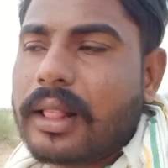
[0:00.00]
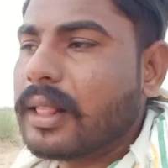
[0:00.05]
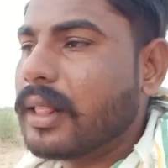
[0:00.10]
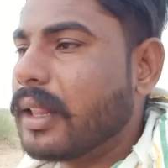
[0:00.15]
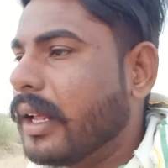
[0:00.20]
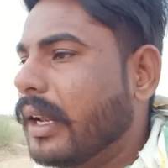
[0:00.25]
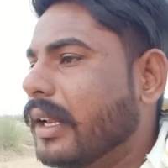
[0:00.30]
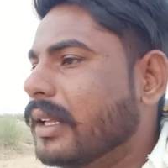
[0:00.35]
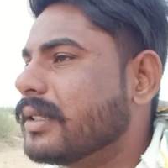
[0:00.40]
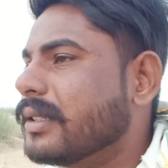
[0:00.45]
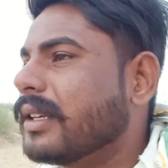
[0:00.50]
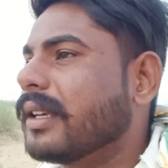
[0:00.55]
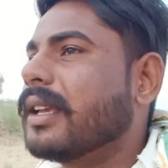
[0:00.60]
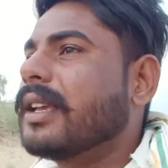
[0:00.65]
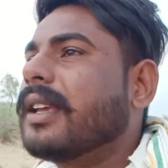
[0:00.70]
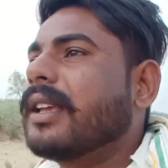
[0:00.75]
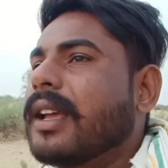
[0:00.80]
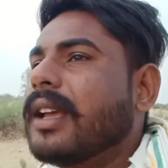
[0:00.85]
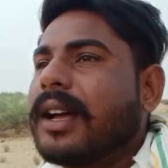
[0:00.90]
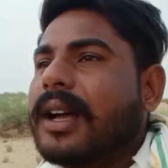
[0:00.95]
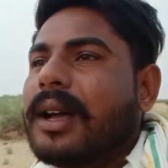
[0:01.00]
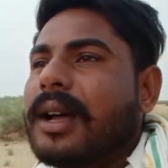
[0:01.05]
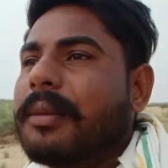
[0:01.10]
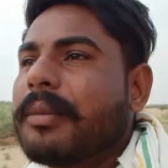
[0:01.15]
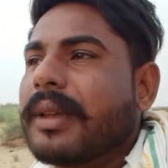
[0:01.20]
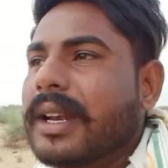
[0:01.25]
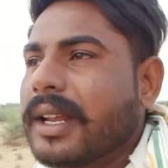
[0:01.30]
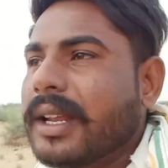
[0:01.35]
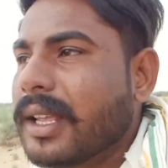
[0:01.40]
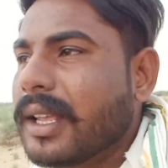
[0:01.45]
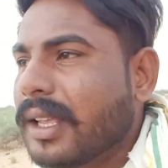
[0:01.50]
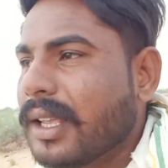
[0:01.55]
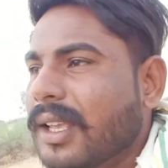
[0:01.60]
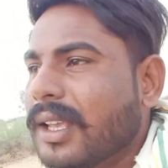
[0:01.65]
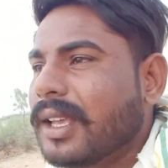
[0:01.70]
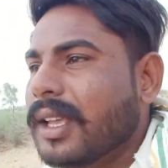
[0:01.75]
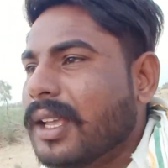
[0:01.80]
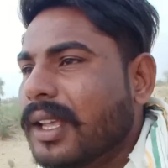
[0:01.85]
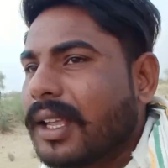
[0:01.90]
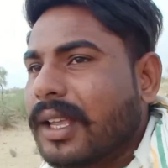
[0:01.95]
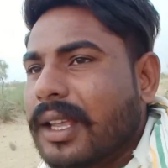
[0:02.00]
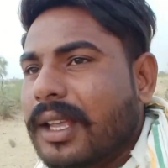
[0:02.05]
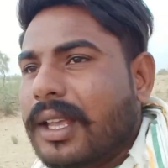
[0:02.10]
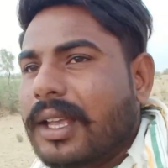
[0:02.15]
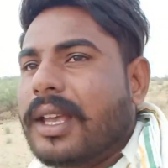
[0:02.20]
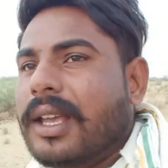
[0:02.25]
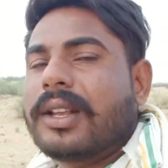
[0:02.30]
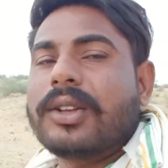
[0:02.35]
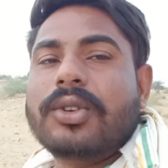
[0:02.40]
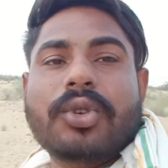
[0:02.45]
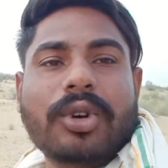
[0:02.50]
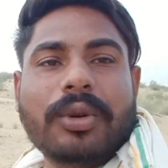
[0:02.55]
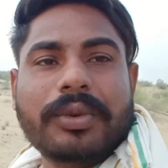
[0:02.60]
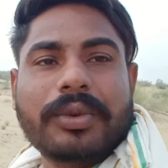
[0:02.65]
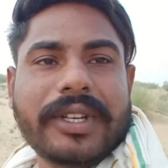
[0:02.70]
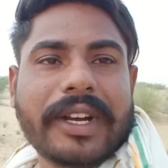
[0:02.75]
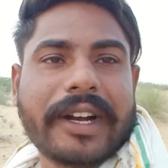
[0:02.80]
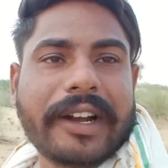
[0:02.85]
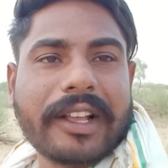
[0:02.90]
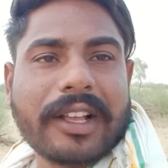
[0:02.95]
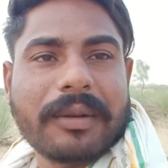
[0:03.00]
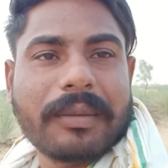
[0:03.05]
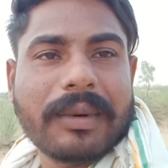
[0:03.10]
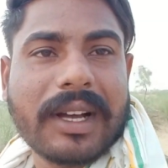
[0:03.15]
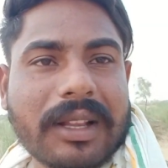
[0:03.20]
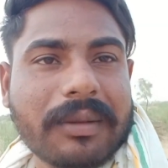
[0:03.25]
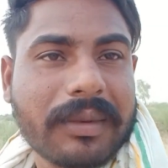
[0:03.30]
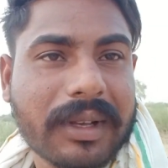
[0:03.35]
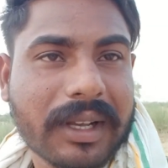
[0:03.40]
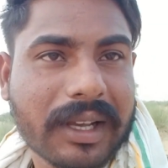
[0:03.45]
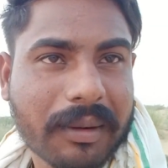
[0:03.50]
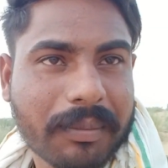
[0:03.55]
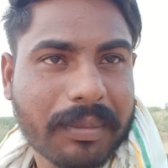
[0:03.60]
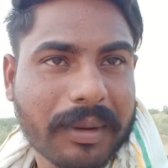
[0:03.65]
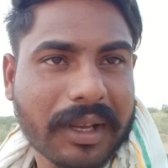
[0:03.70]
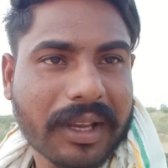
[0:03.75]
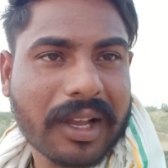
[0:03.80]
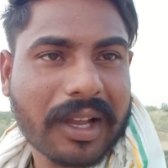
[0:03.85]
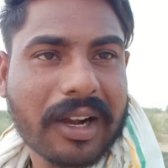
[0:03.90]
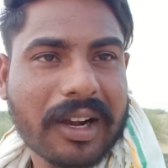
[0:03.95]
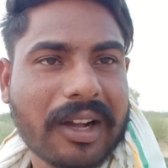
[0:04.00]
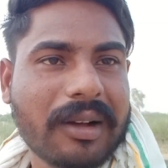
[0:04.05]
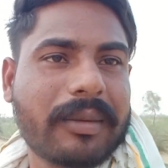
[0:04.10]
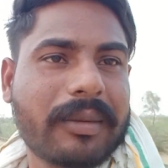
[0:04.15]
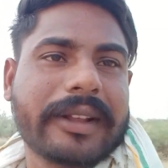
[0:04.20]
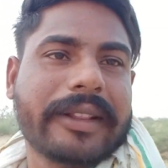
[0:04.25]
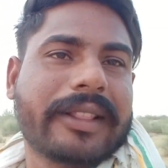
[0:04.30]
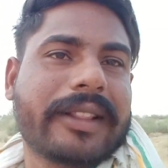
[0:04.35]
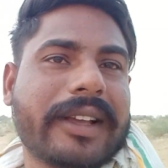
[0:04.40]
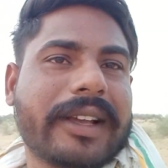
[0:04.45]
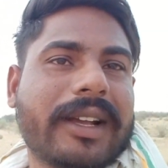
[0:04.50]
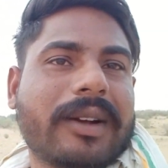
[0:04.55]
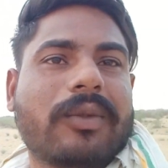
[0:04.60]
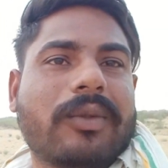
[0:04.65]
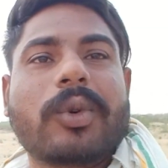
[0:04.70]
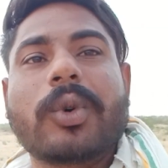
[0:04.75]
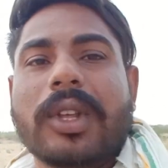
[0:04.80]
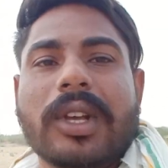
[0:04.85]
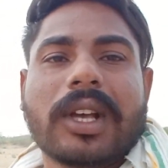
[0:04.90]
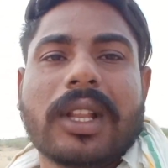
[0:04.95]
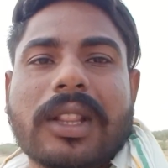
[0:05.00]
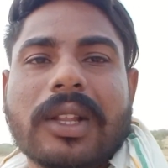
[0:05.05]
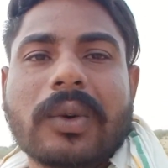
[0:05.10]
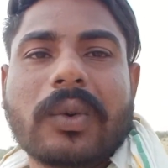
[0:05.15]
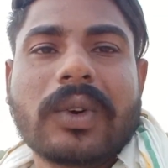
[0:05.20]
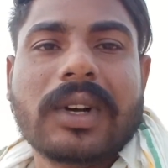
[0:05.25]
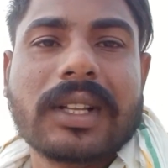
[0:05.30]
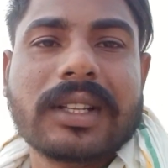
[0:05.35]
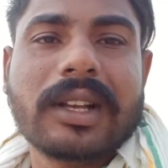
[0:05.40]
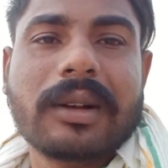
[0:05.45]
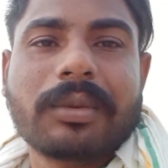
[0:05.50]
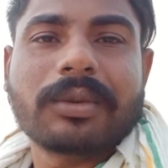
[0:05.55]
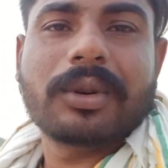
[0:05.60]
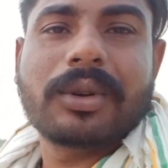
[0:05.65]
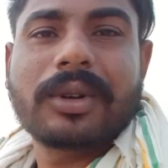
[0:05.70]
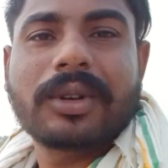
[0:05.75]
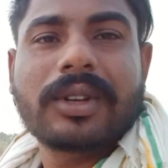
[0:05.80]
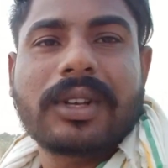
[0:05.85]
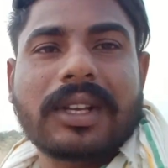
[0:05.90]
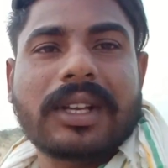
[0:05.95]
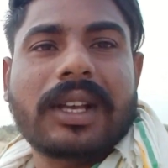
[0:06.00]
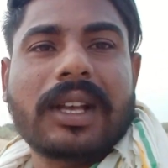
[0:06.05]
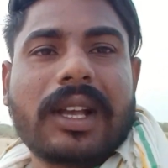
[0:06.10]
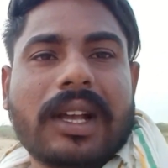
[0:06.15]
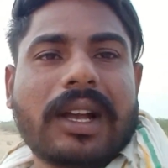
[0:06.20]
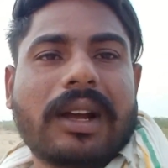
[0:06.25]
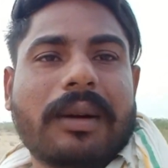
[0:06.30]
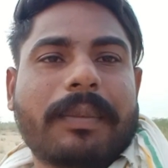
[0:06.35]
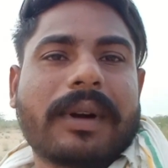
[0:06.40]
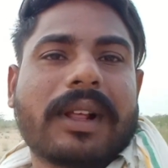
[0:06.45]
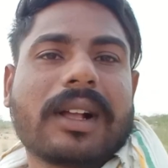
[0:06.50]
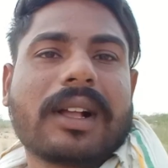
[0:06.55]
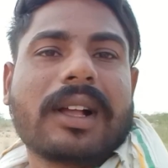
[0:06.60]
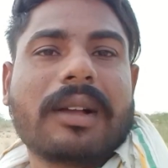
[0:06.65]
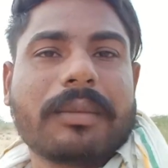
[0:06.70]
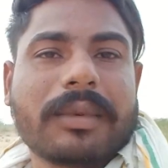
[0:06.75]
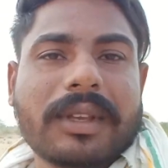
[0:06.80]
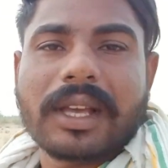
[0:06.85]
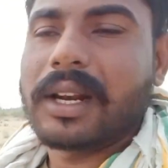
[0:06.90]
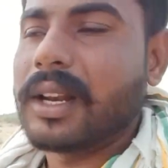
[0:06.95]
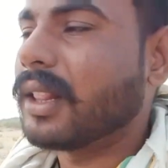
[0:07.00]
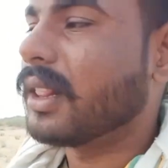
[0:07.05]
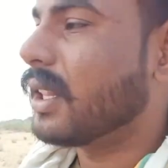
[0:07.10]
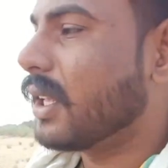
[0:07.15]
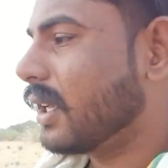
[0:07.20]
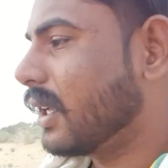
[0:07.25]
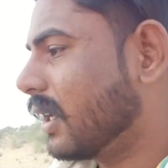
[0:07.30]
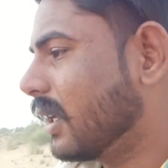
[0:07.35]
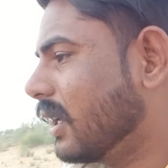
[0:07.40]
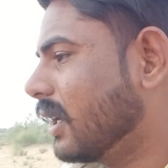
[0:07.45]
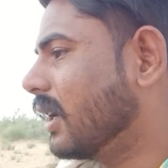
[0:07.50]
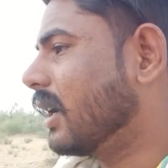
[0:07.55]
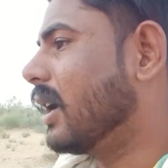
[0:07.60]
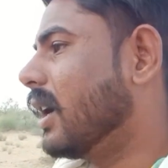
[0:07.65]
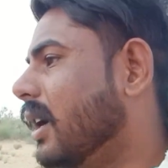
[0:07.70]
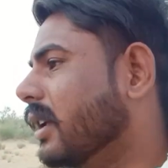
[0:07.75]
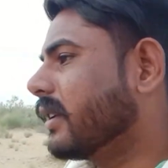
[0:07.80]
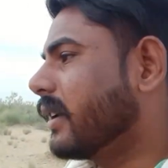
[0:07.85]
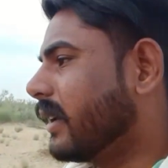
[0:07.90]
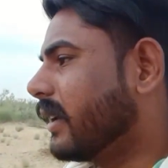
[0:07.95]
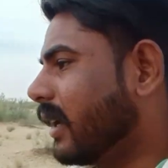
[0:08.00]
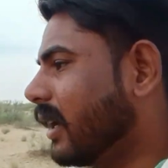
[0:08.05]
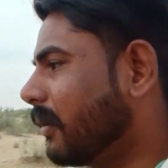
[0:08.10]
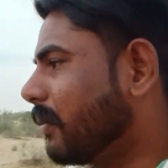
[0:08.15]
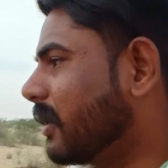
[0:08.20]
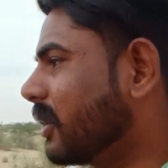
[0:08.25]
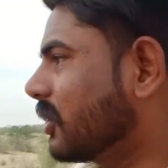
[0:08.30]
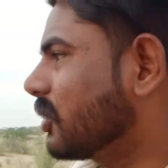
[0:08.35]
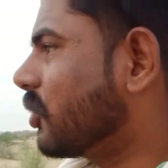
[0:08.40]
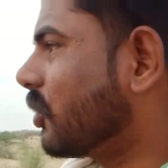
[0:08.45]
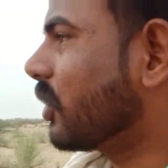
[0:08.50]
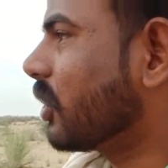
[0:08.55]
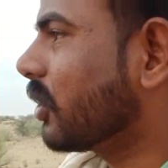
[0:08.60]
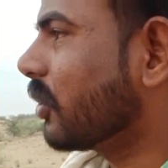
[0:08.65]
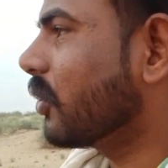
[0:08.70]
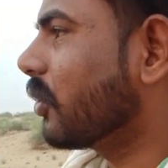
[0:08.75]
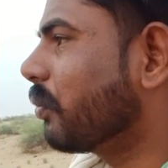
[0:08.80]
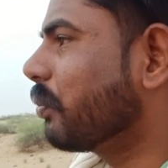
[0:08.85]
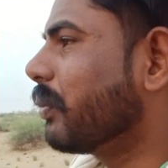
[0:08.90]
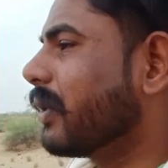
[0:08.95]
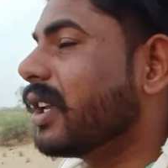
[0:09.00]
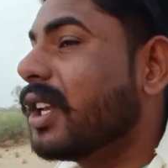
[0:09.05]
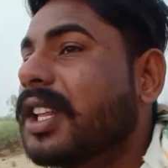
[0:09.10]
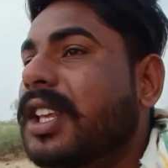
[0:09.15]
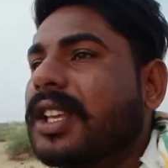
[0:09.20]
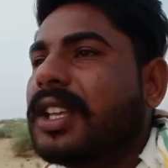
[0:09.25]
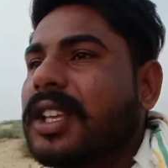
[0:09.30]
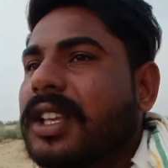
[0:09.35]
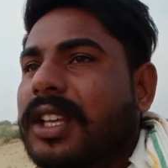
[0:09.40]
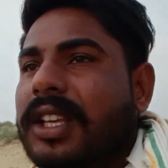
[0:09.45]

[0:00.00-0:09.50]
दिल्ली से या मेरे जॉब से आने के बाद में घर पे क्या काम रहता है वो दिखाता हूँ आज आप अपना काम क्या रहता है आज आए हैं अपनी छोटी और मिनी